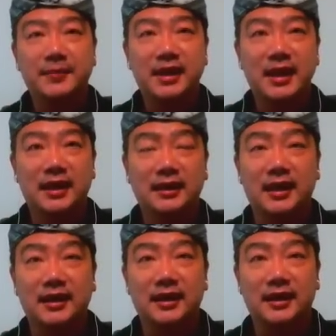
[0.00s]
Tapi
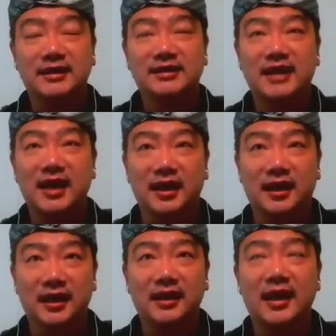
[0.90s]
yang dari saya
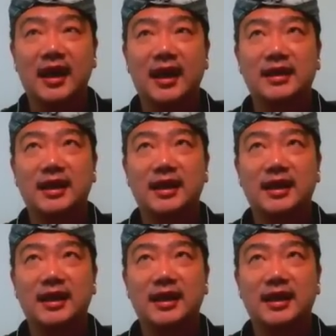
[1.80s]
dengar